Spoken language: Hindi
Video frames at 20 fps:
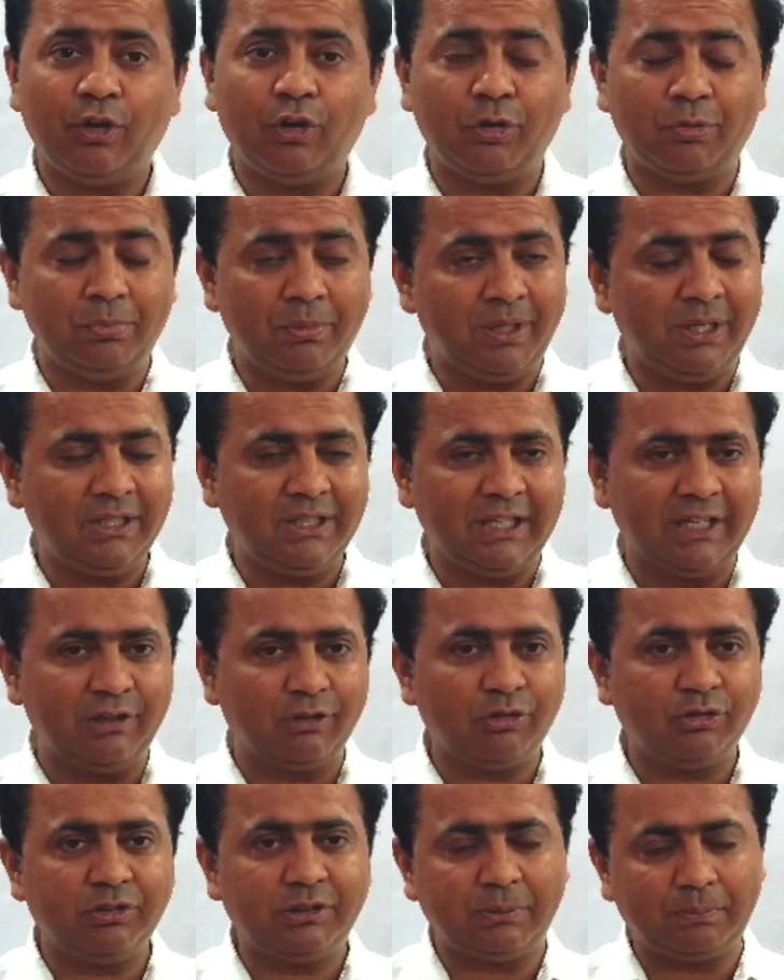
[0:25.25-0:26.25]
और मेरे चैनल
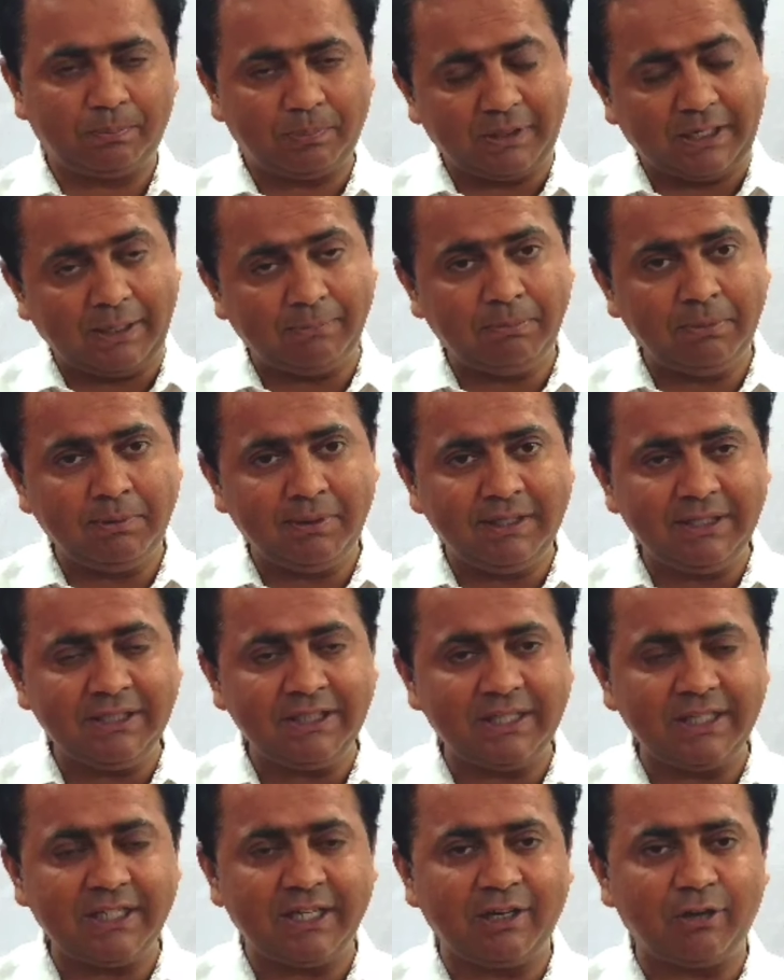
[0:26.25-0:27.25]
को सब्सक्राइब भी
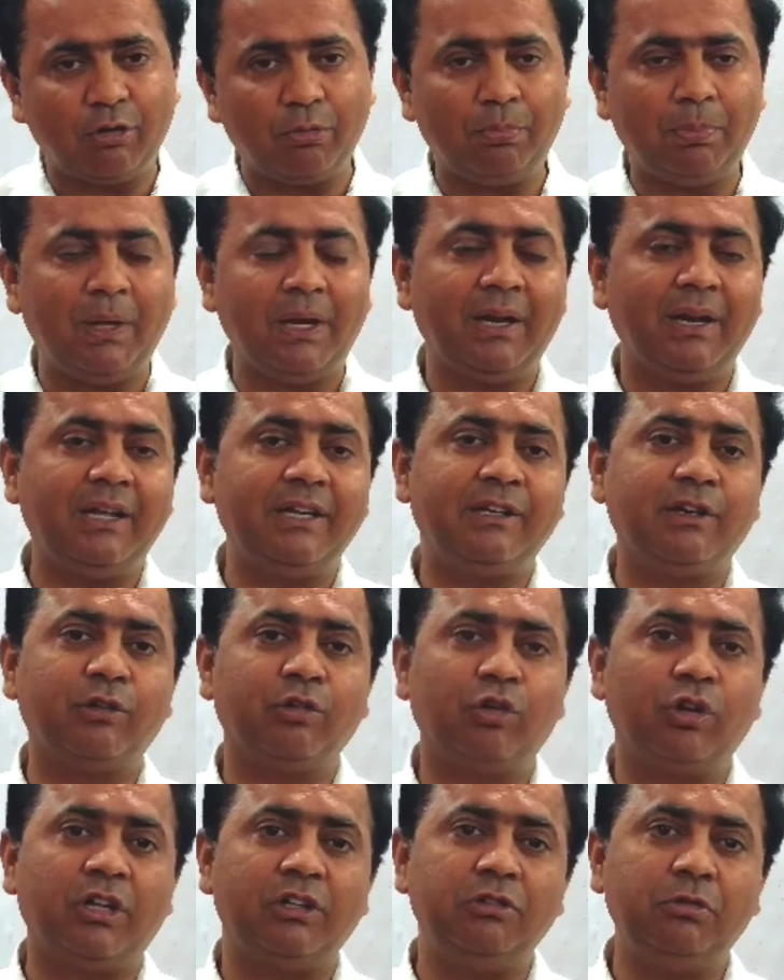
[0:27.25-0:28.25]
कीजिएगा और बेल
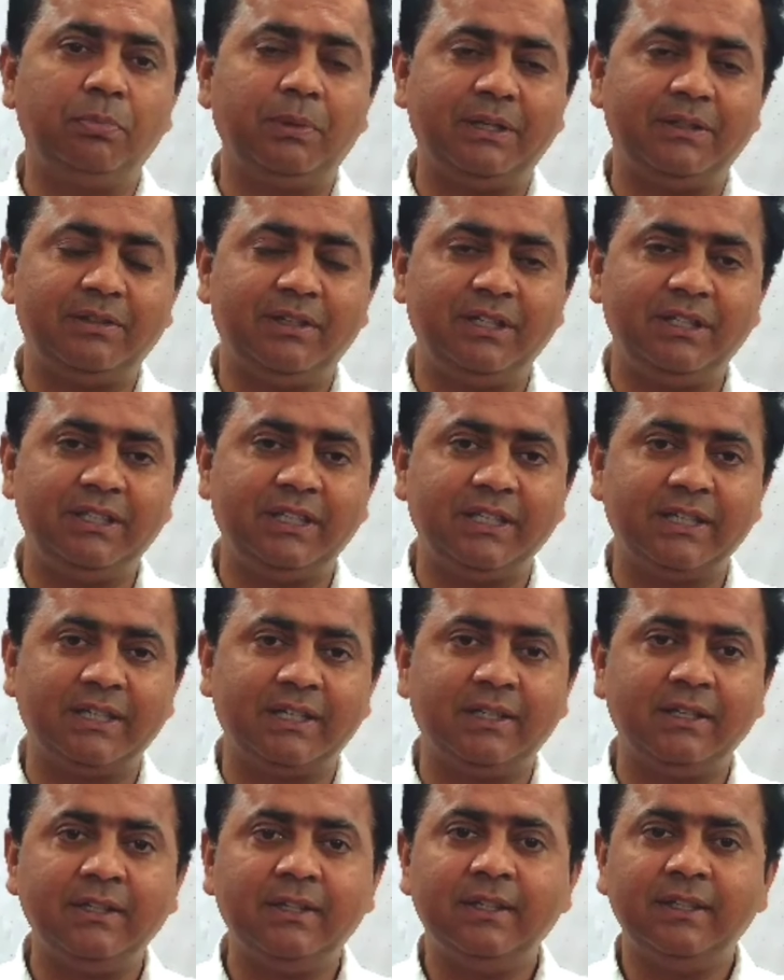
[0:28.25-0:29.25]
आइकन को लाजम प्रेस
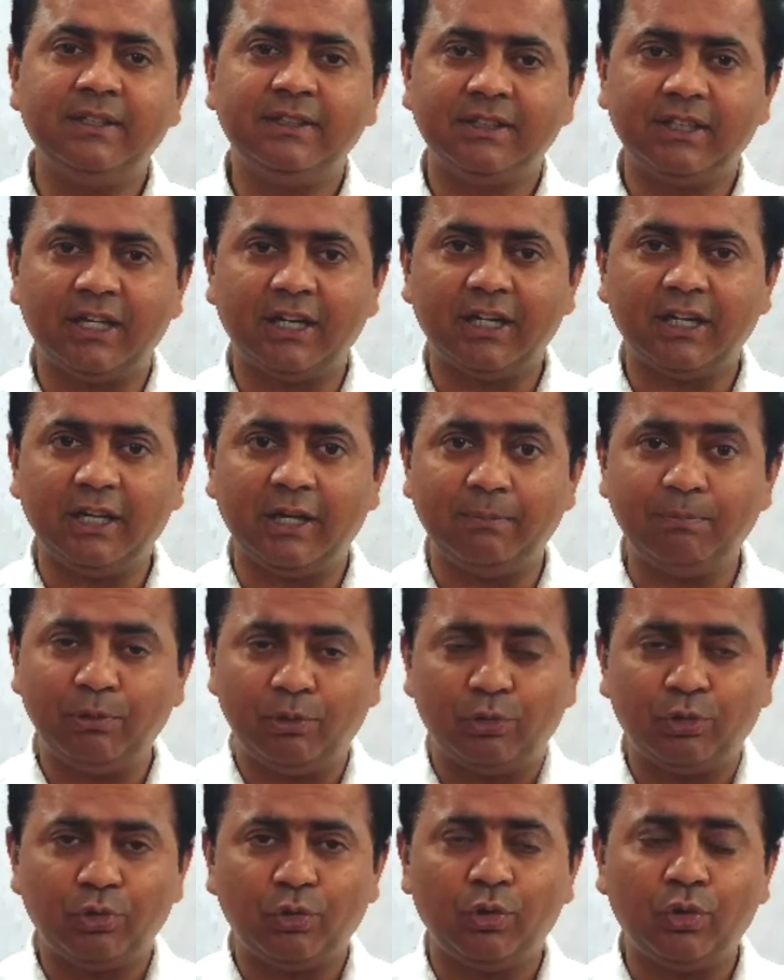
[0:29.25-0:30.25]
कीजिएगा ताकि आप
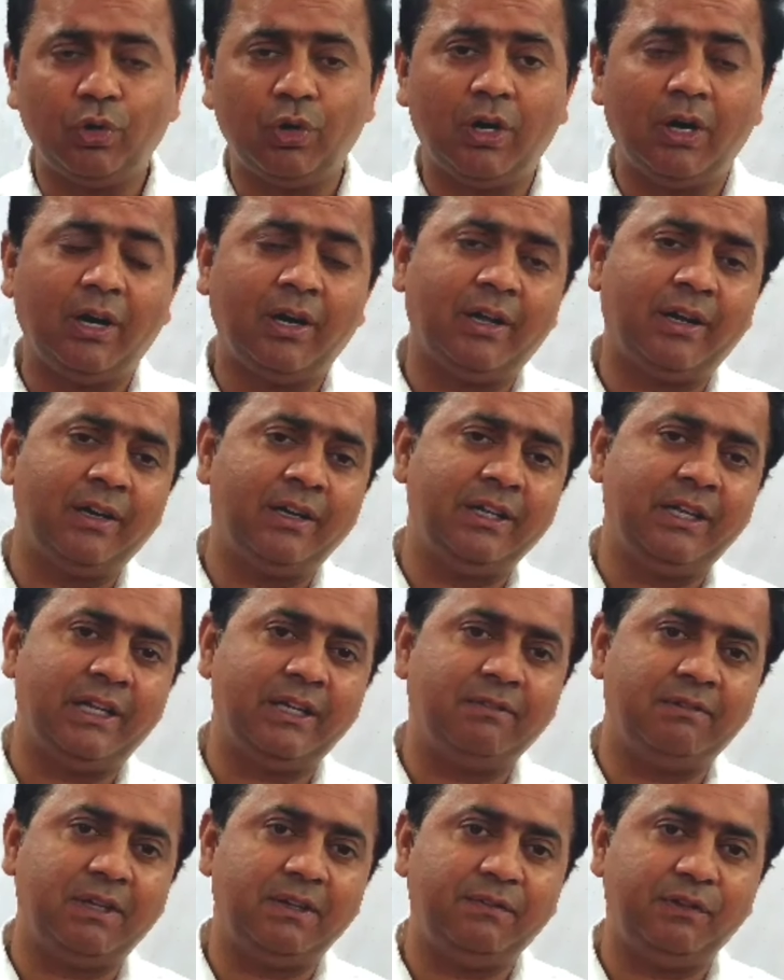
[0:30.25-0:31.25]
लोगों को आहर नहीं
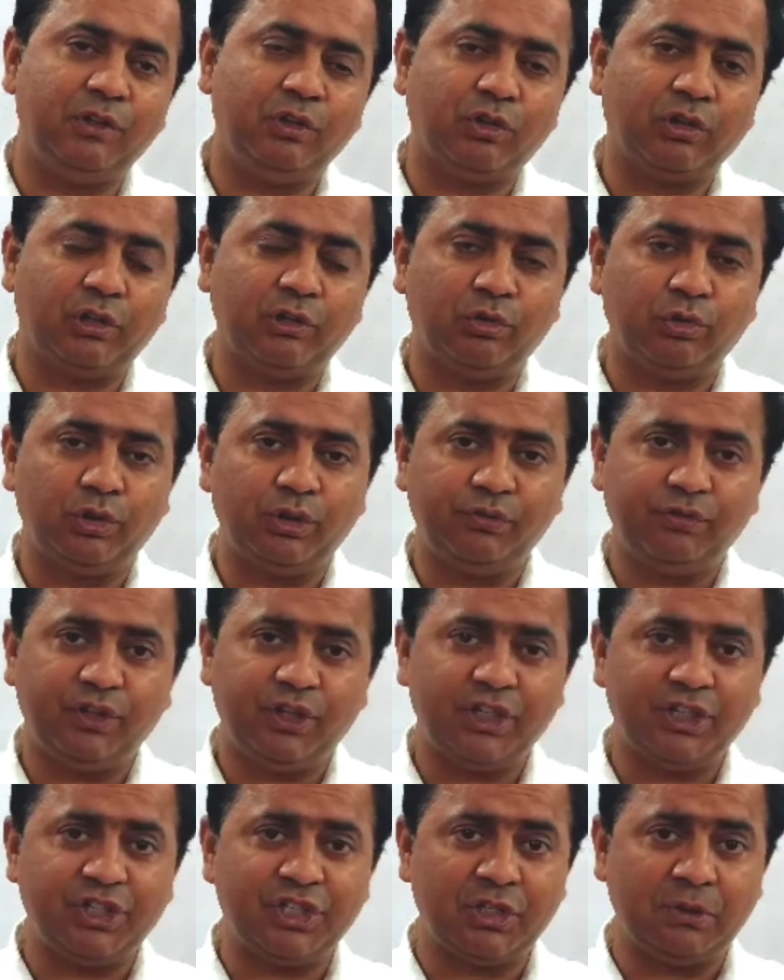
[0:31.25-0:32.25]
आने वाली वीडियो का
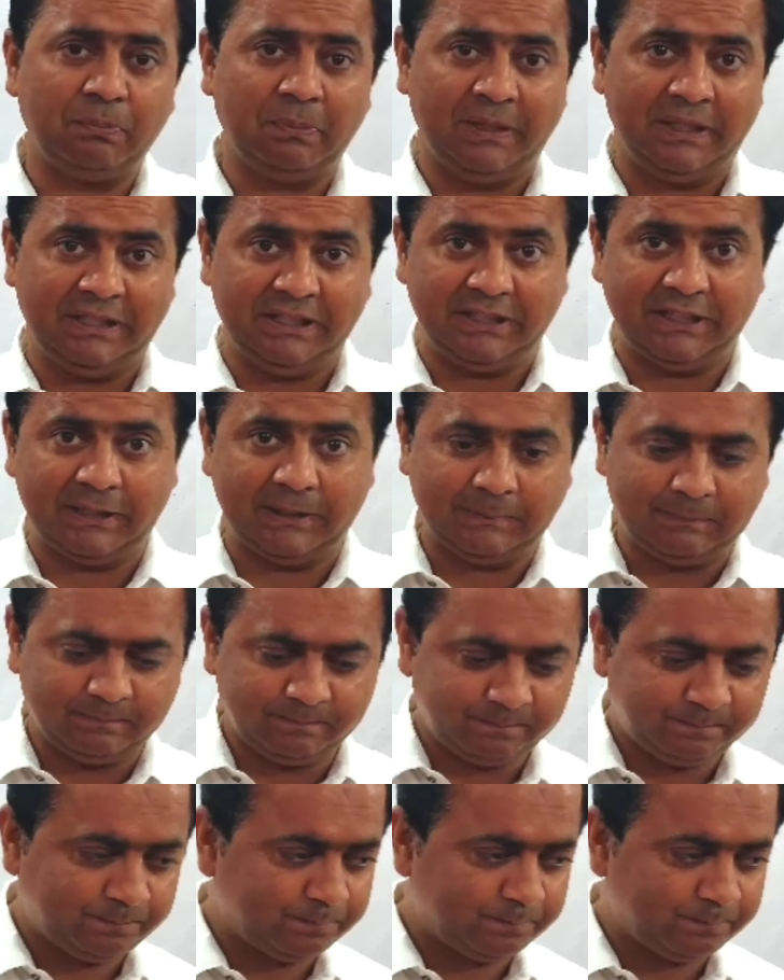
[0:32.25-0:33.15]
नोटिफिकेशन मिल जाए